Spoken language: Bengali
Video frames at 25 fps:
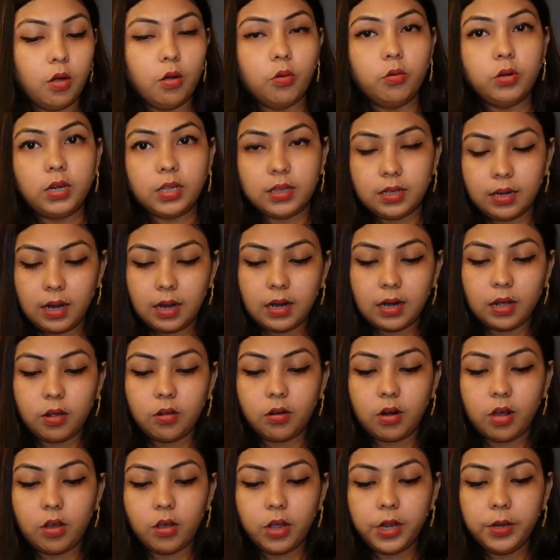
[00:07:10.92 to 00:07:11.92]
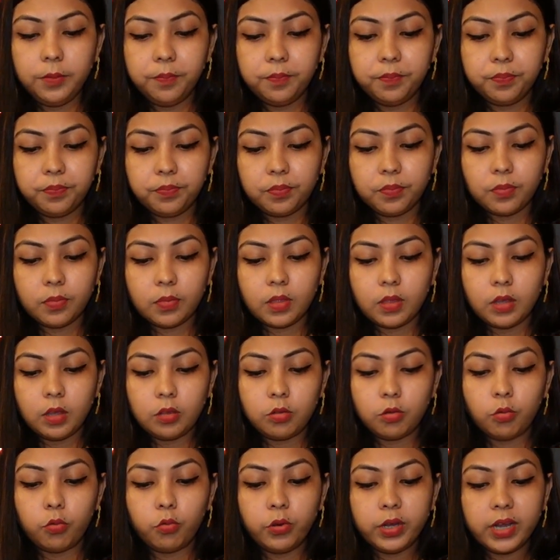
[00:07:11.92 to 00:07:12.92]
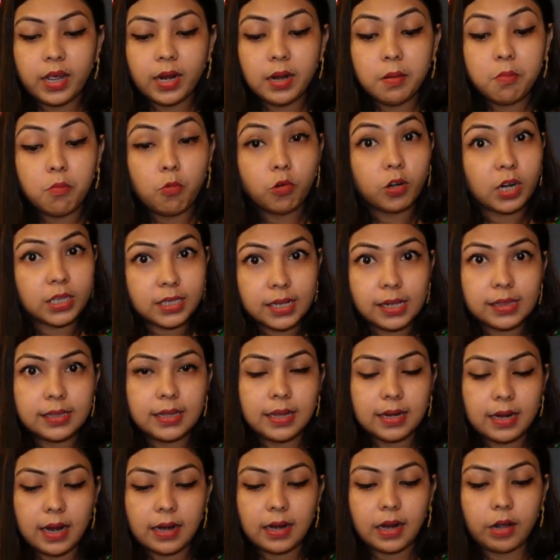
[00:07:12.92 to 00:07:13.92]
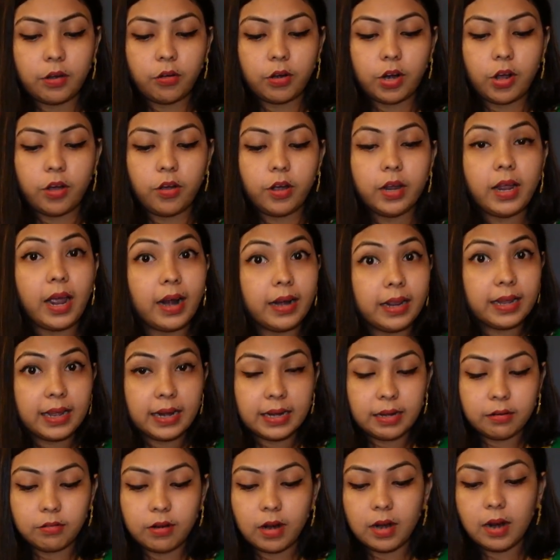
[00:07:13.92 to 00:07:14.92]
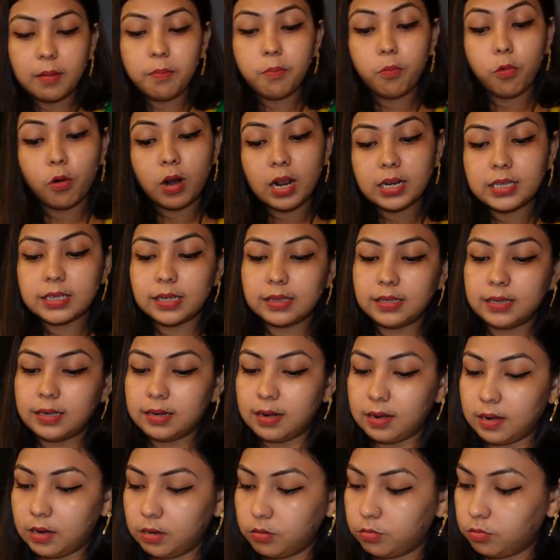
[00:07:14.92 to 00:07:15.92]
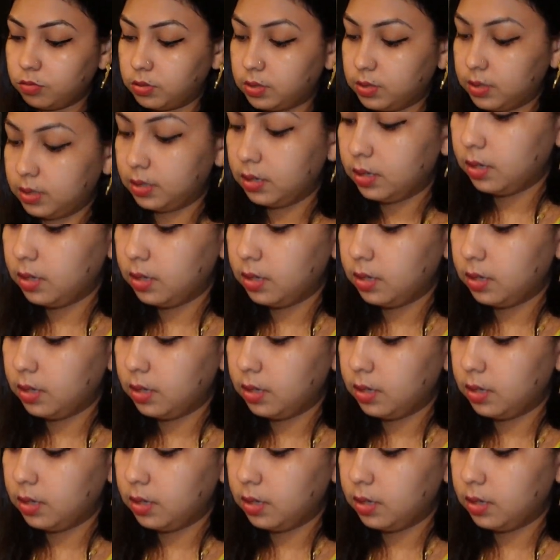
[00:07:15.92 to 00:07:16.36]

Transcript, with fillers: ওইটাতে রান্না করা হয় তো ওইখানে মোটা চাল দিয়ে রান্না করা হয় আর এখানে ওনারা পোলাই চাল দিয়ে রান্না করছে